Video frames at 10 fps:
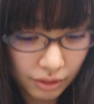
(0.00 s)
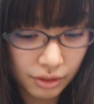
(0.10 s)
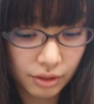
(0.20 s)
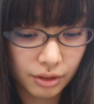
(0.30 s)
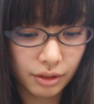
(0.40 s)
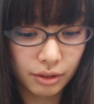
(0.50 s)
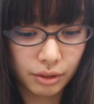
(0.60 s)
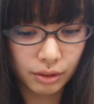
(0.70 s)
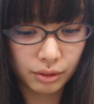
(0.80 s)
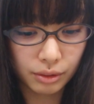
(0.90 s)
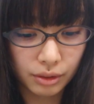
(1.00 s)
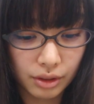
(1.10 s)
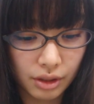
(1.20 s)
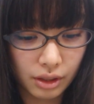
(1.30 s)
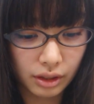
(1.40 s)
集中する方法
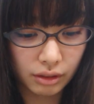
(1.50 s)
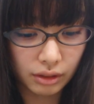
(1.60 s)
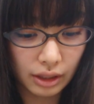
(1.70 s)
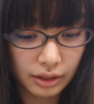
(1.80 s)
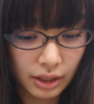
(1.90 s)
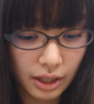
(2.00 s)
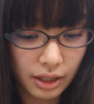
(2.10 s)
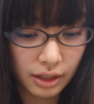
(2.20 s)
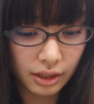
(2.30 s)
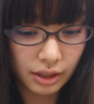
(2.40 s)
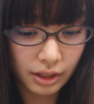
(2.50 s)
を教えてください。